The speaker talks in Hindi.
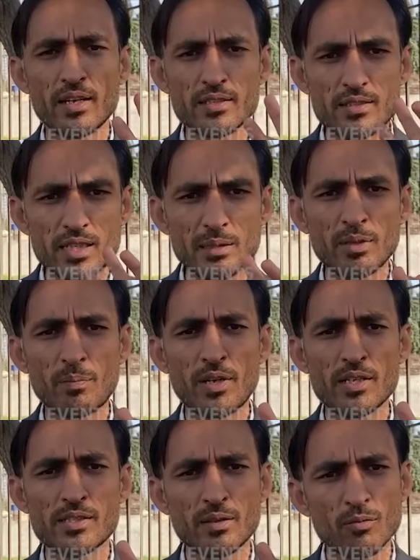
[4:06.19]
जितने भी
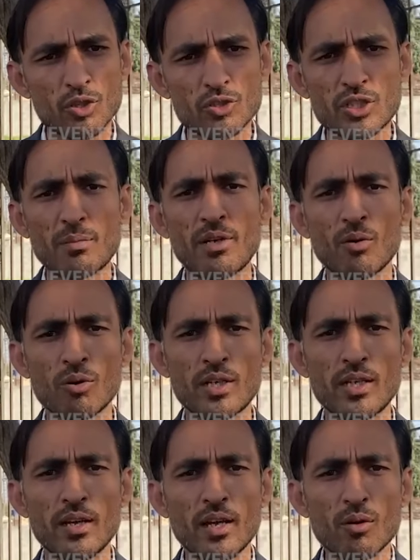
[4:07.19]
प्लेयर्स हैं वो तो शामिल
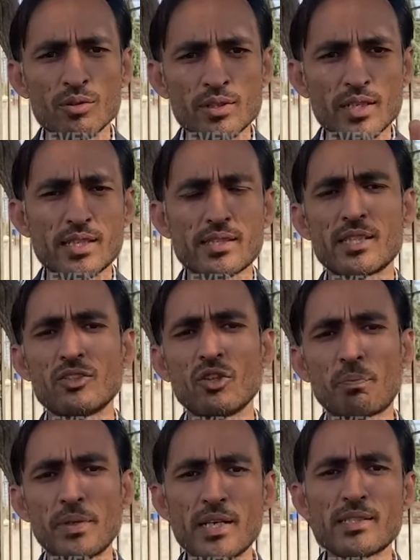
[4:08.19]
होंगी उनके साथ साथ जो
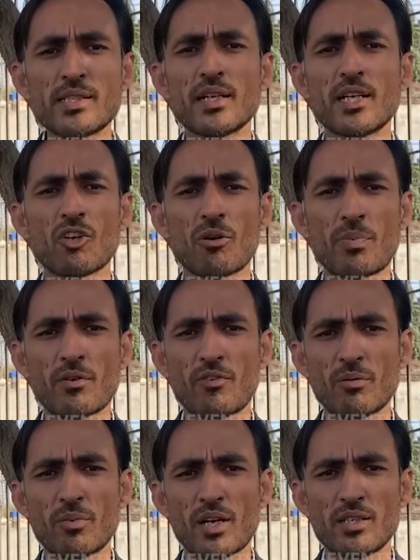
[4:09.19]
पीएसएल के टॉप
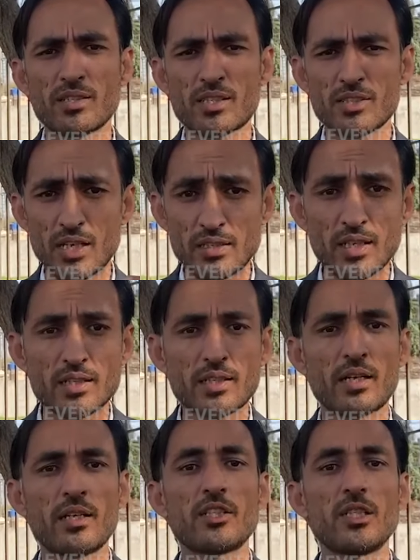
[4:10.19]
परफॉर्मर हैं जैसे जानदाद
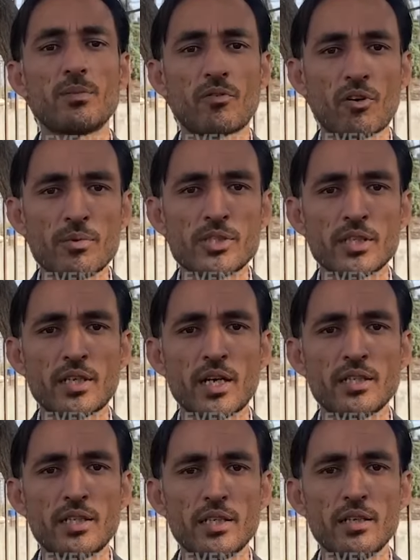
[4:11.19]
खान ने अच्छी परफॉर्मेंस
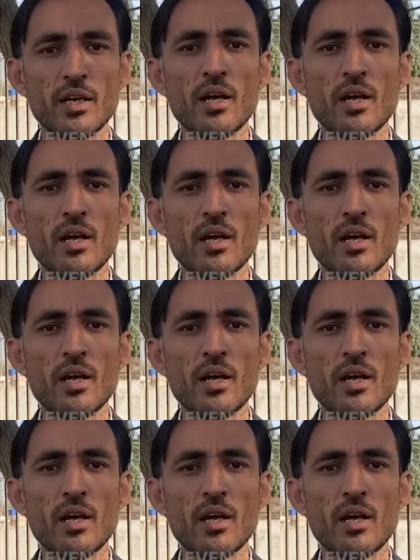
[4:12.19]
दिखाई थी